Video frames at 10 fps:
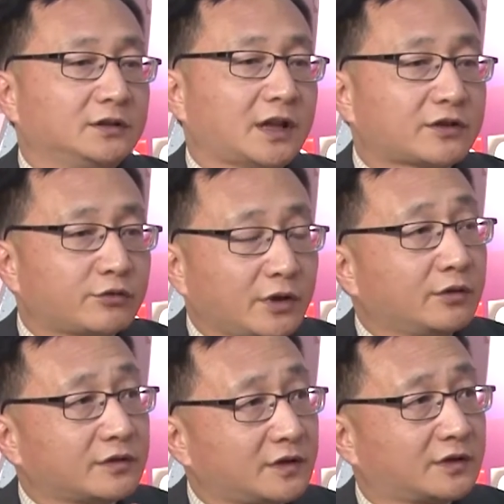但是最后
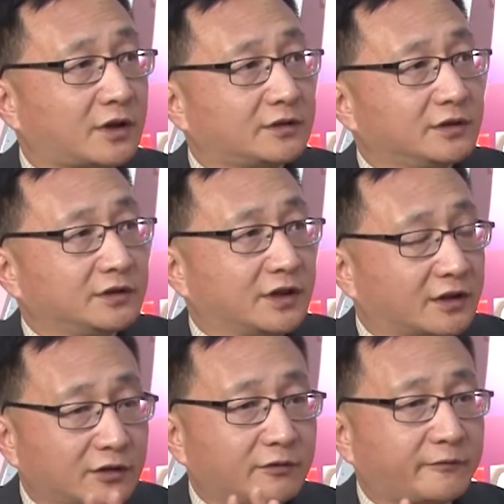的这个呢，也
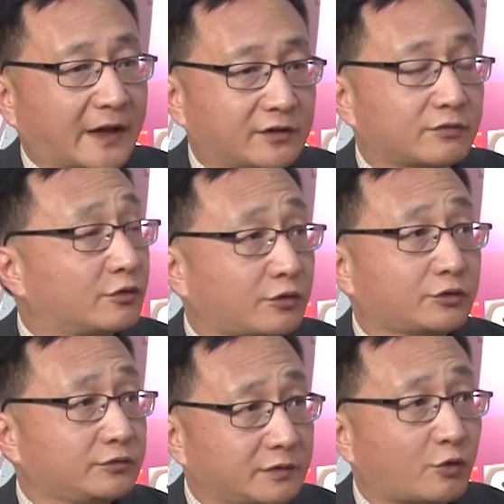能够反映总
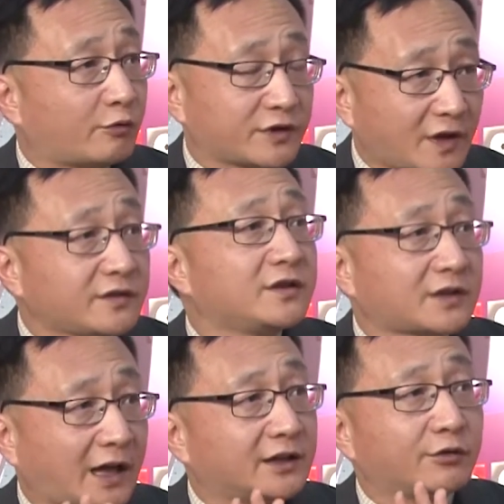统，我我相信
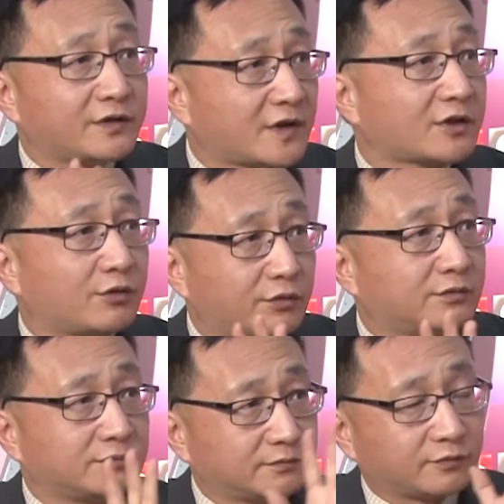他也会接受，
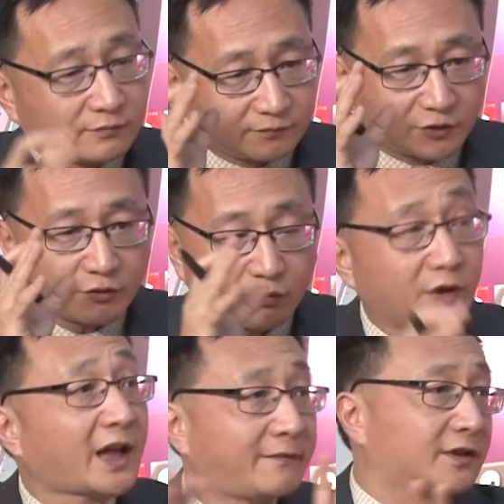就是
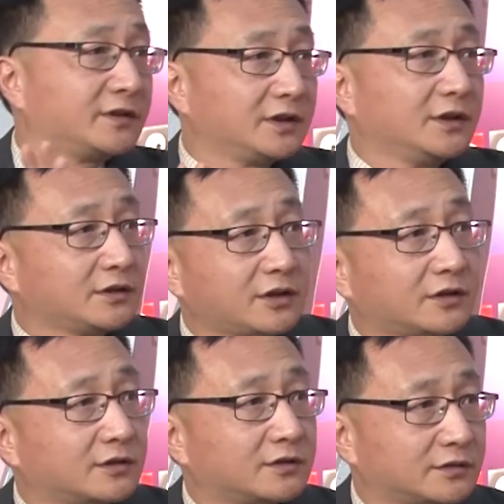whatever 这
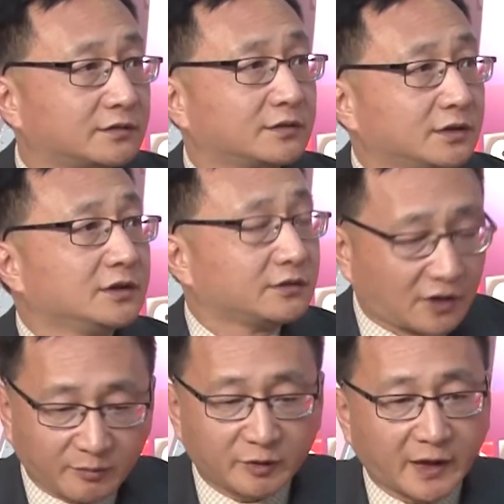个 compromise 的
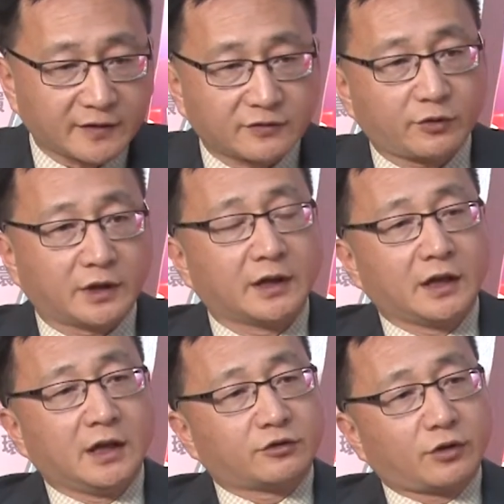最后结果。